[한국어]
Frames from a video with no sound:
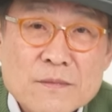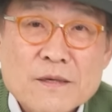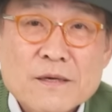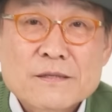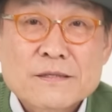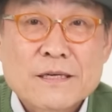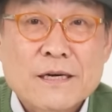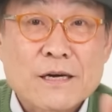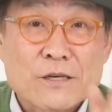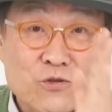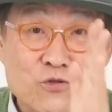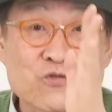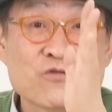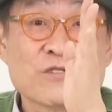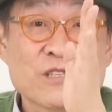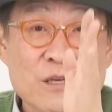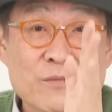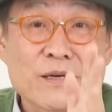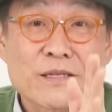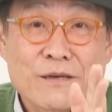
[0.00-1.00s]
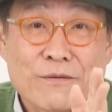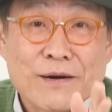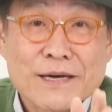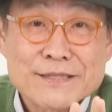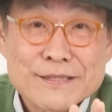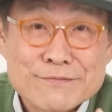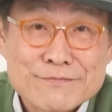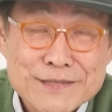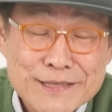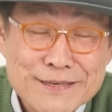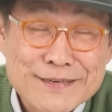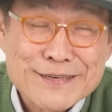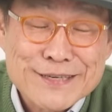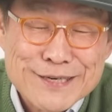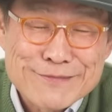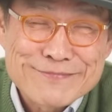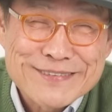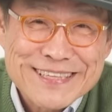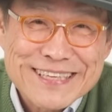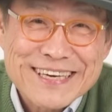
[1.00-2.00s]
제가 중립에서 말씀드릴
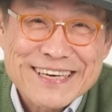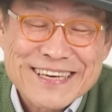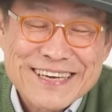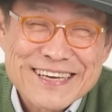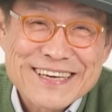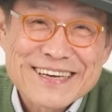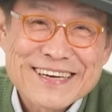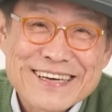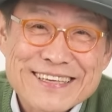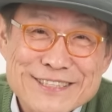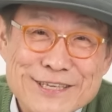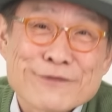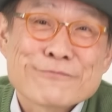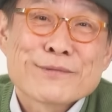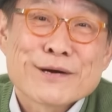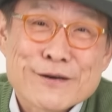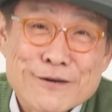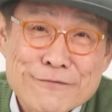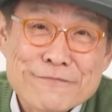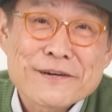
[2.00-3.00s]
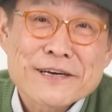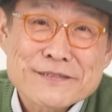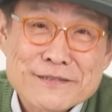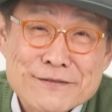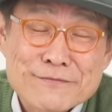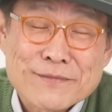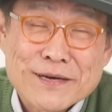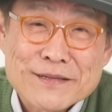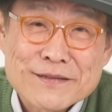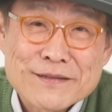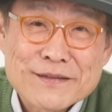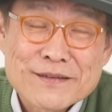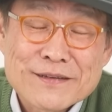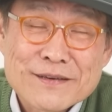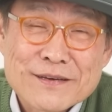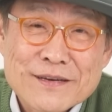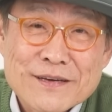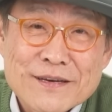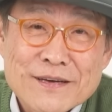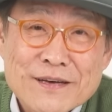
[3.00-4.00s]
겁니다. 정말로 팩트만.
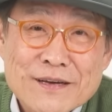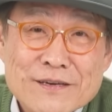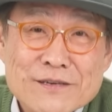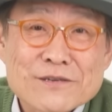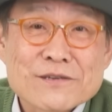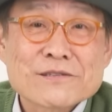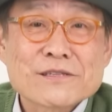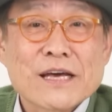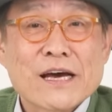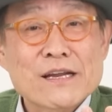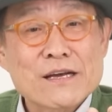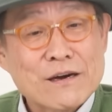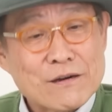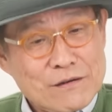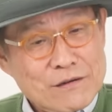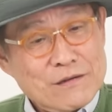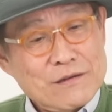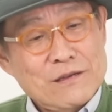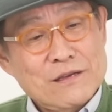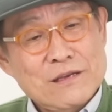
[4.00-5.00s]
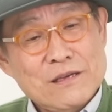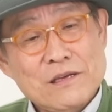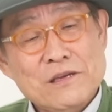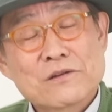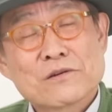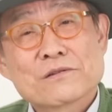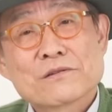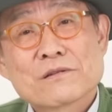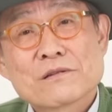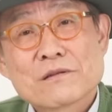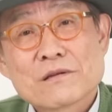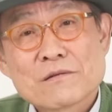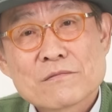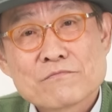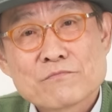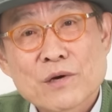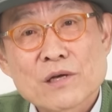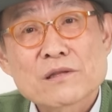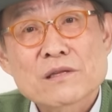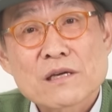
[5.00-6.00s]
그래 대략 이런
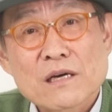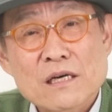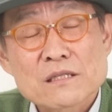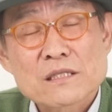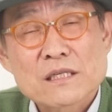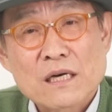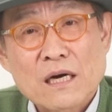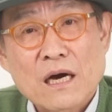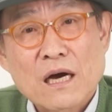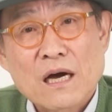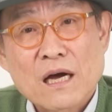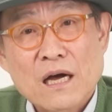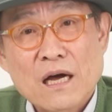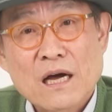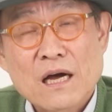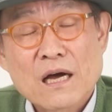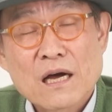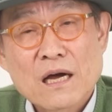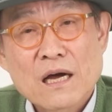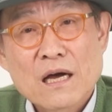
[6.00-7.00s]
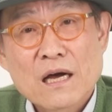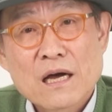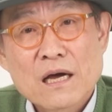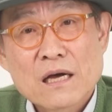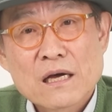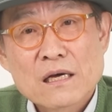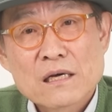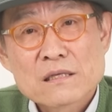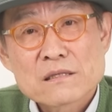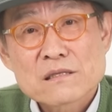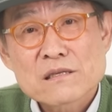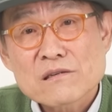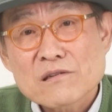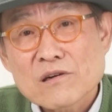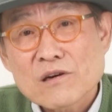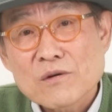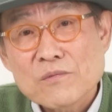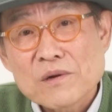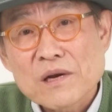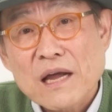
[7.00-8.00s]
몇 가지가
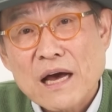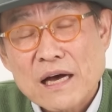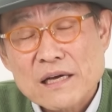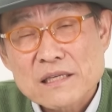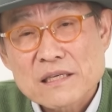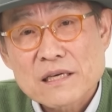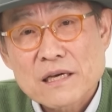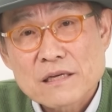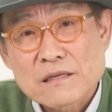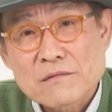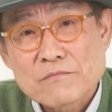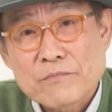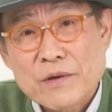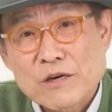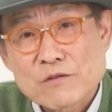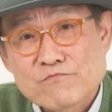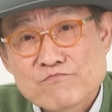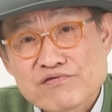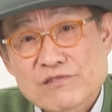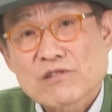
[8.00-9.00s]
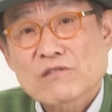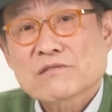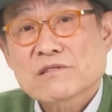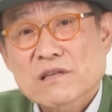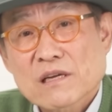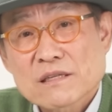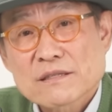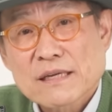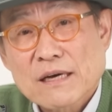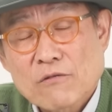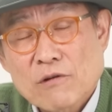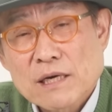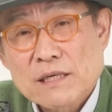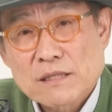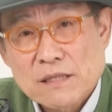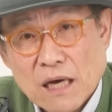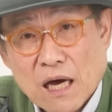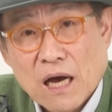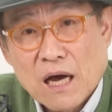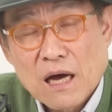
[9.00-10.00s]
특검을 하기에는 매우 부적절한
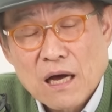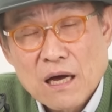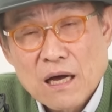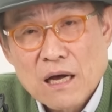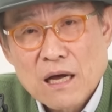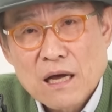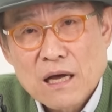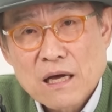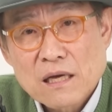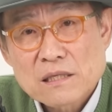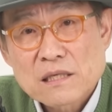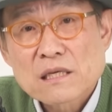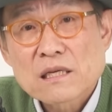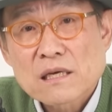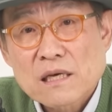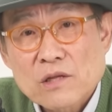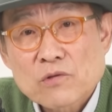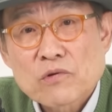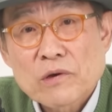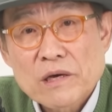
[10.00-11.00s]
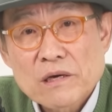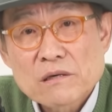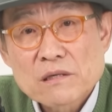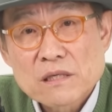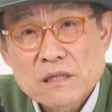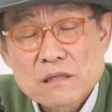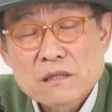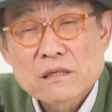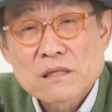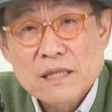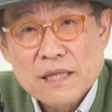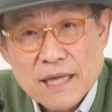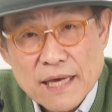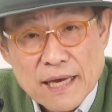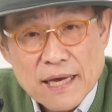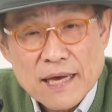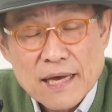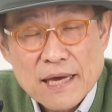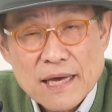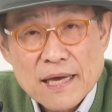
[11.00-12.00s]
상황이다. 이렇게 되어
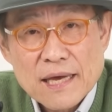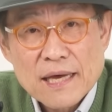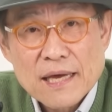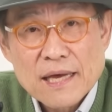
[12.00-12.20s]
있는데